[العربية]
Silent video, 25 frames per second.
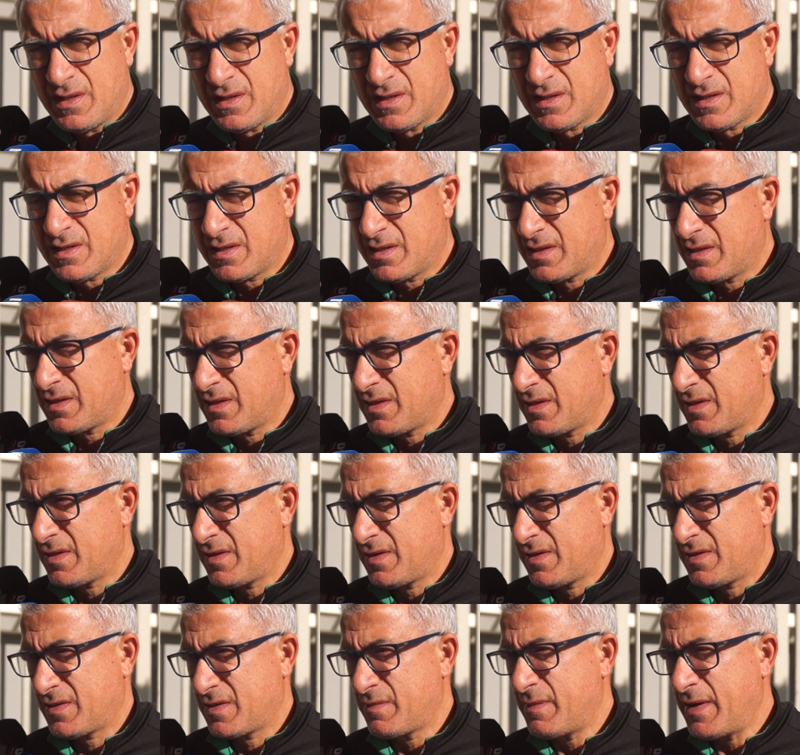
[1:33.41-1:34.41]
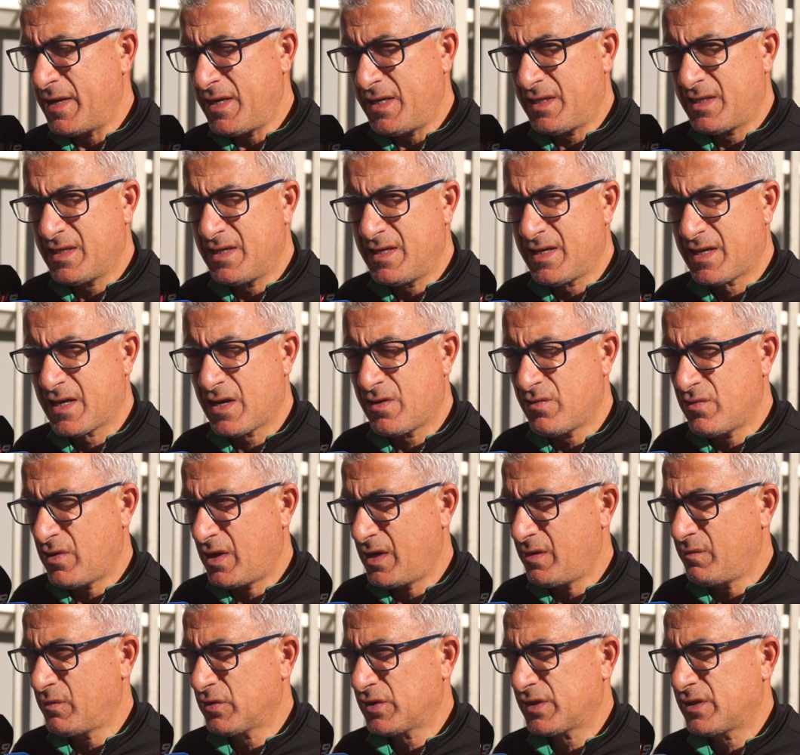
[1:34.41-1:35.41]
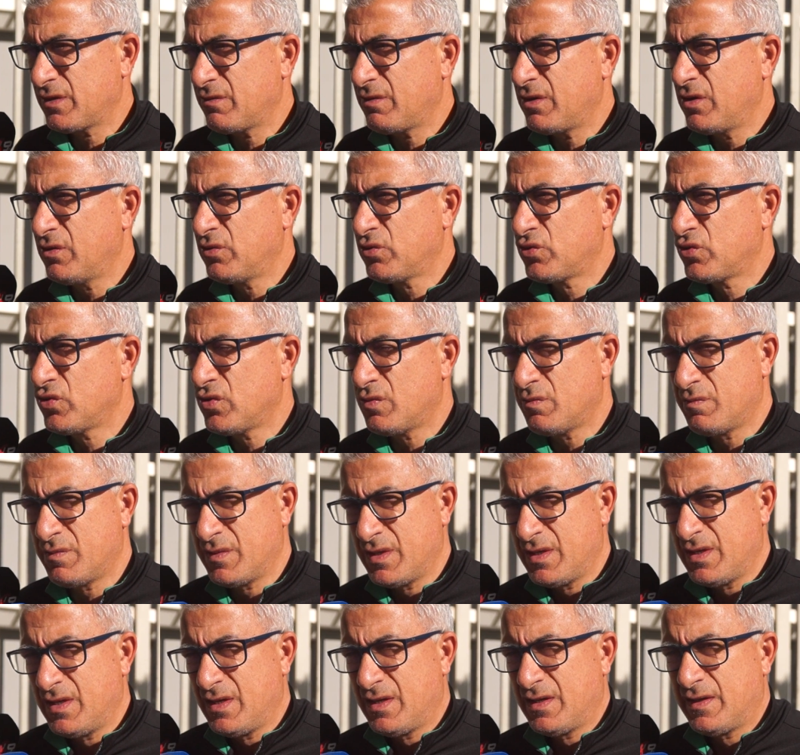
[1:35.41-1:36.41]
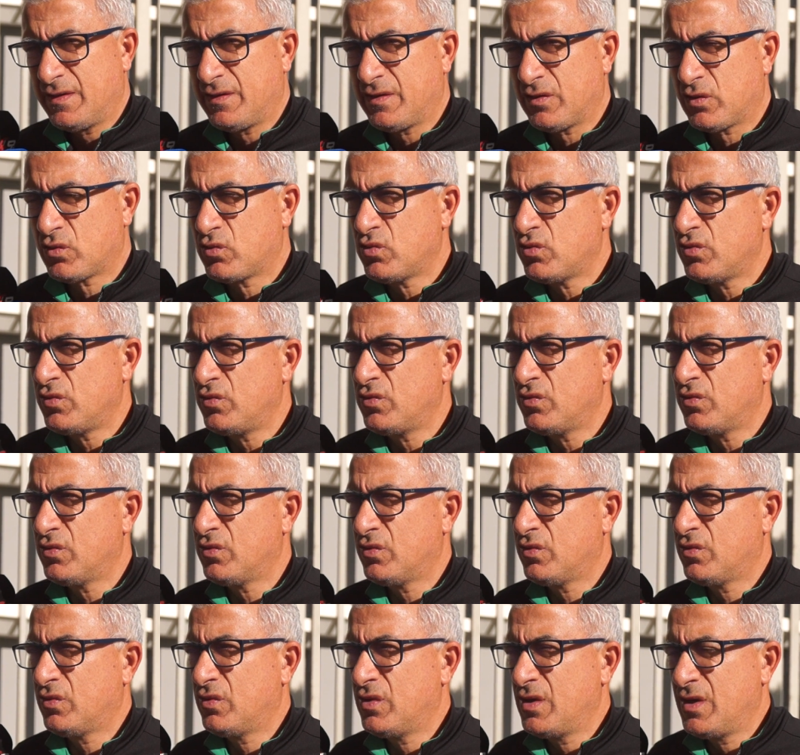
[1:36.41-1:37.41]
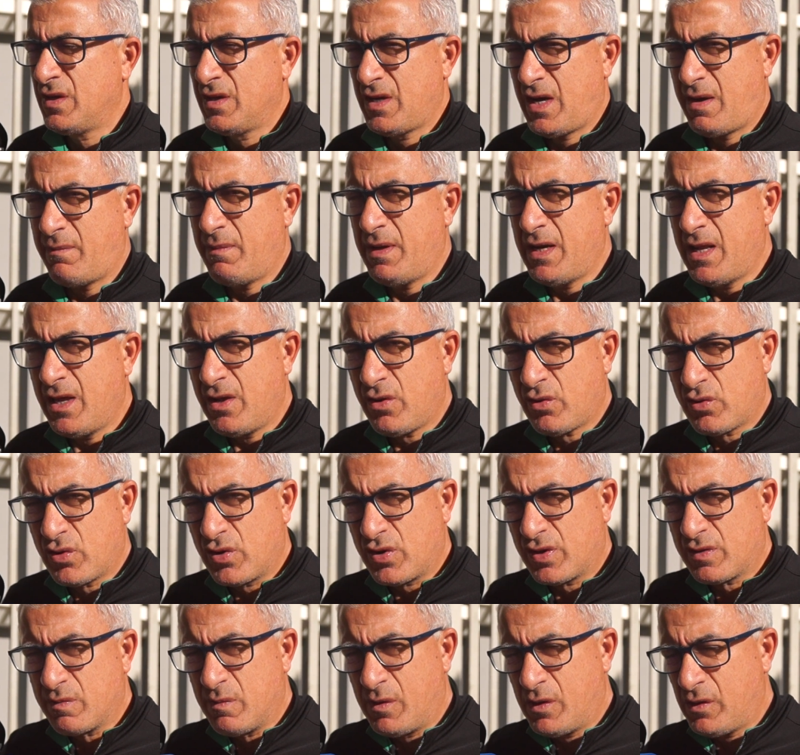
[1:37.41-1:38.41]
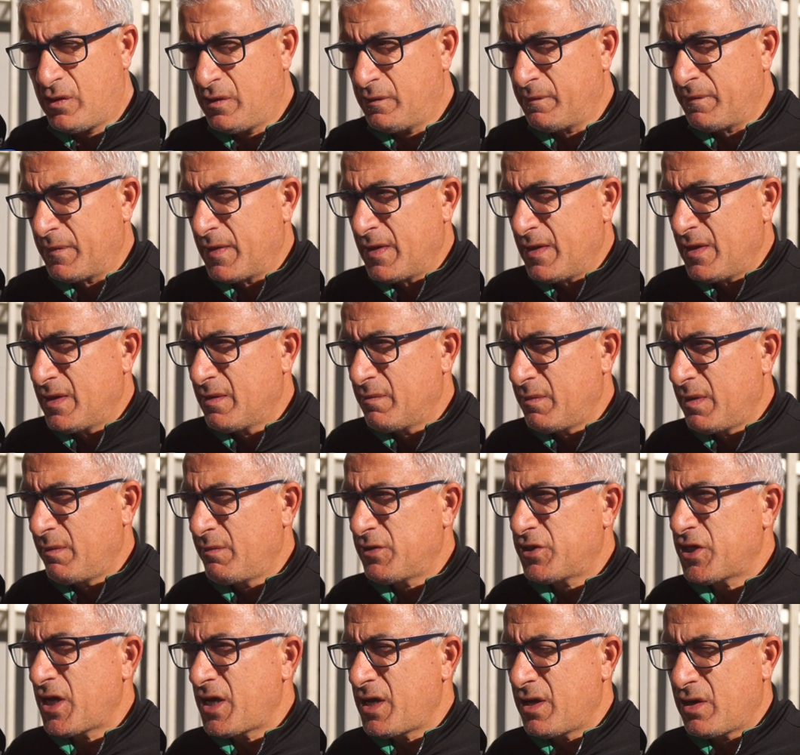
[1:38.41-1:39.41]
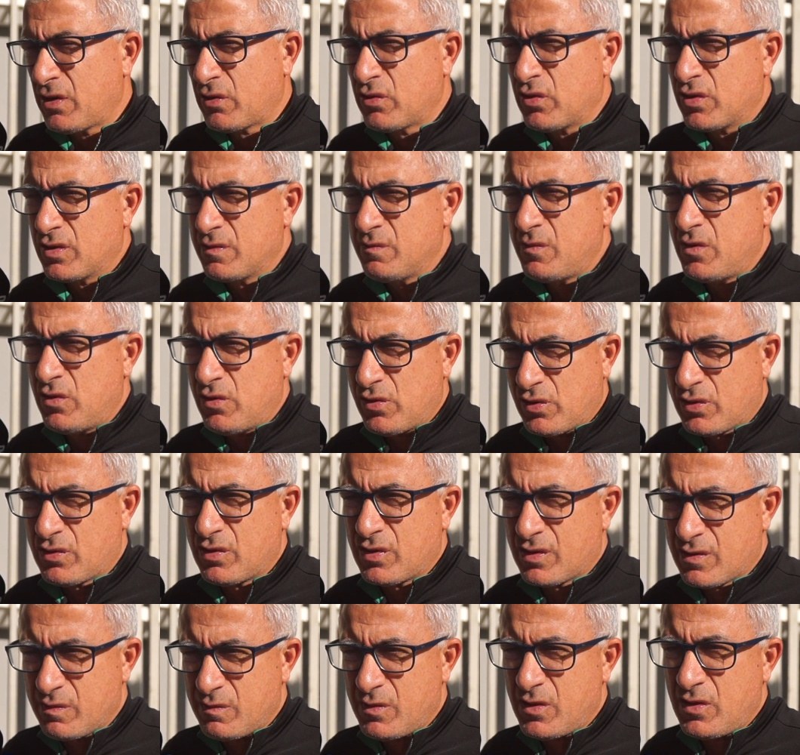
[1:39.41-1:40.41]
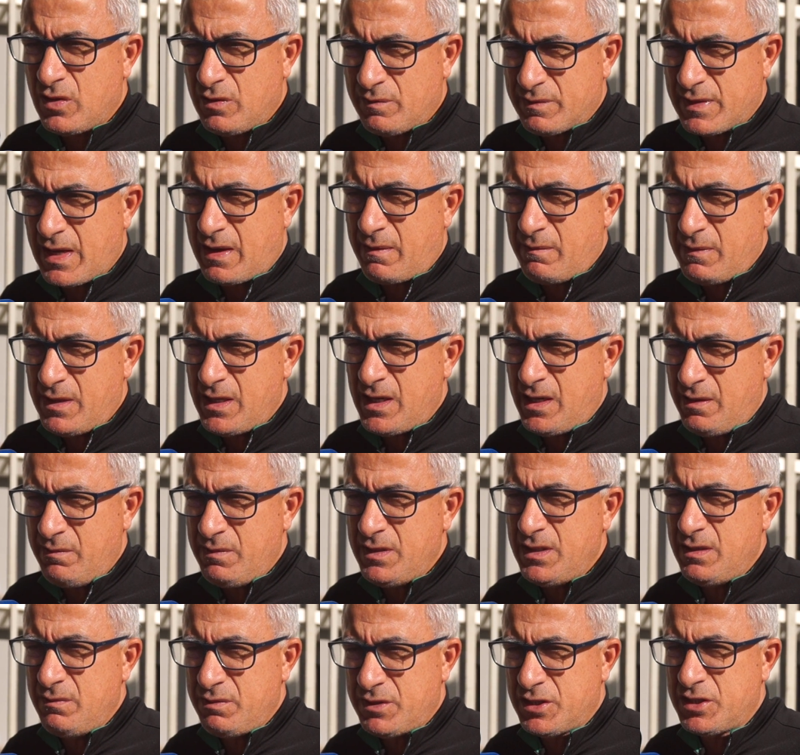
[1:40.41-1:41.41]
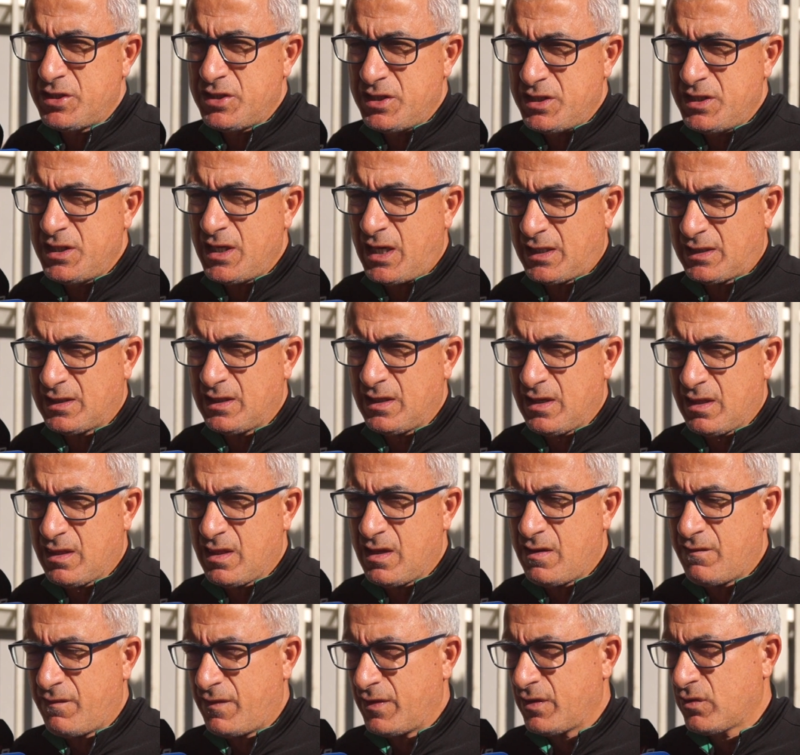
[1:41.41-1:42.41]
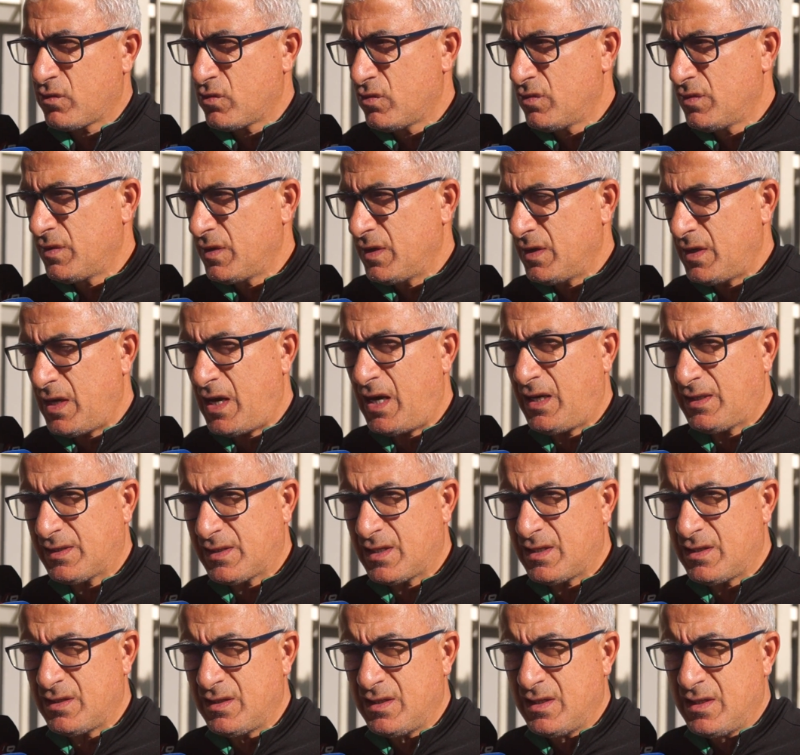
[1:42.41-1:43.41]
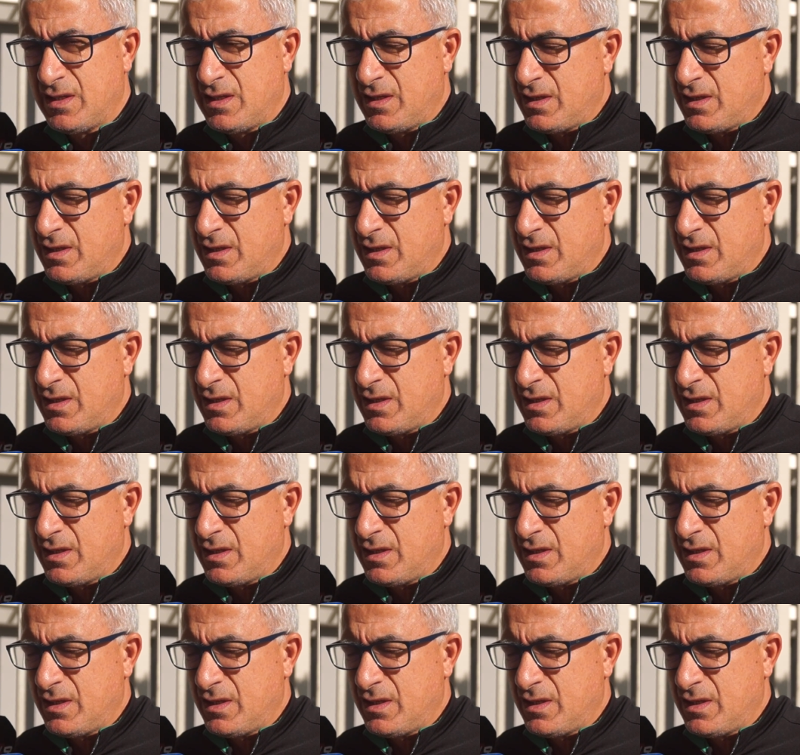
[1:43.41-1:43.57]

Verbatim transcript: آه، تمنيت اللي كونوا على مستوى الهجوم نكونوا عملنا ريكروتمون مي مش اي ريكروتمون ريكروتمون نتاع ملاعبي اللي باش يجي يعطي الاضافه يكون احسن